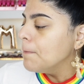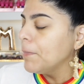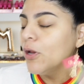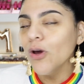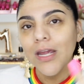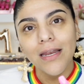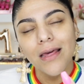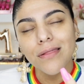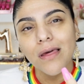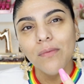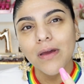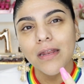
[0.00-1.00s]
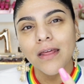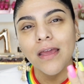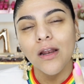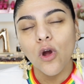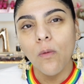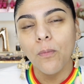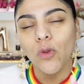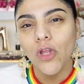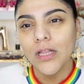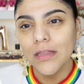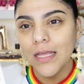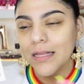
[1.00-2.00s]
pero quería saber el
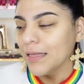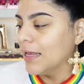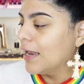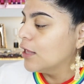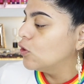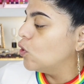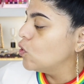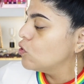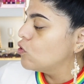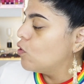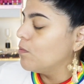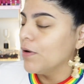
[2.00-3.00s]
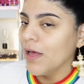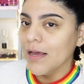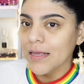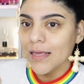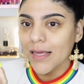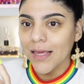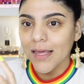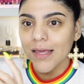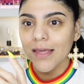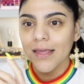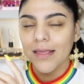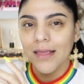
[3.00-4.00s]
componente de las dos sombras
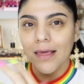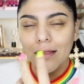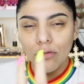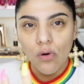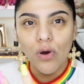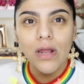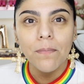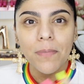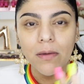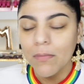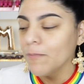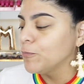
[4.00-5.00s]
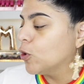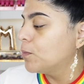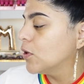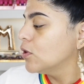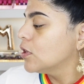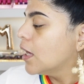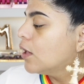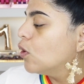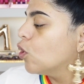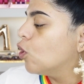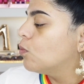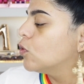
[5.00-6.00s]
que, que son el pigmento
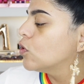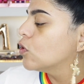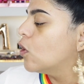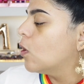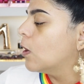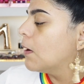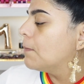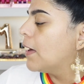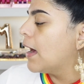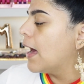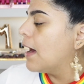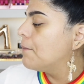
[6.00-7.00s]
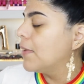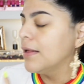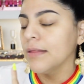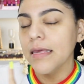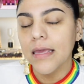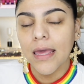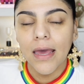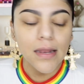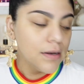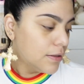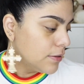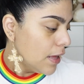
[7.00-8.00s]
prensado, como son Bahamas y
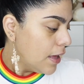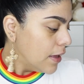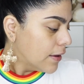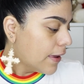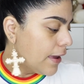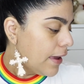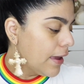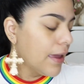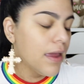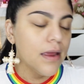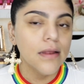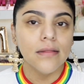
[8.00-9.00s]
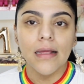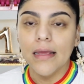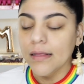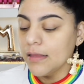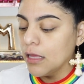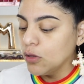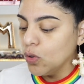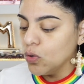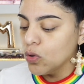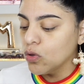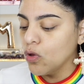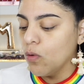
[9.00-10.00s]
Canes que es estas
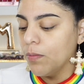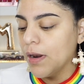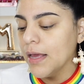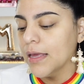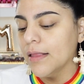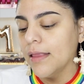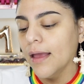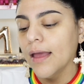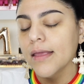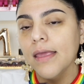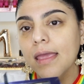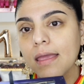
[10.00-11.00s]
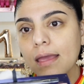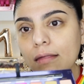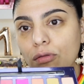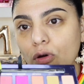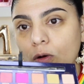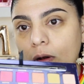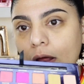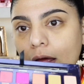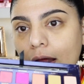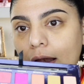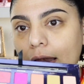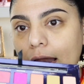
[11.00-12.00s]
dos sombras que están aquí, que son
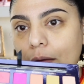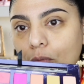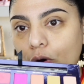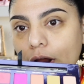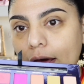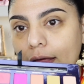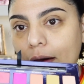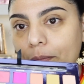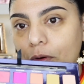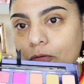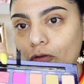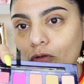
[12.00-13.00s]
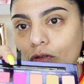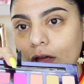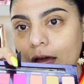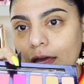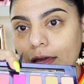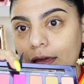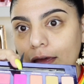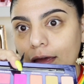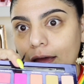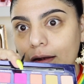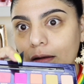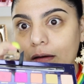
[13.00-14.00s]
la morada profunda y
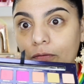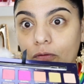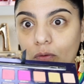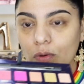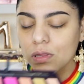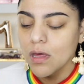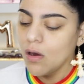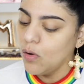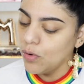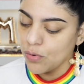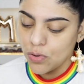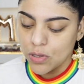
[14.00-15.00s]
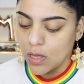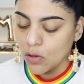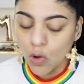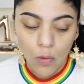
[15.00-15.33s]
el fucsia o rosado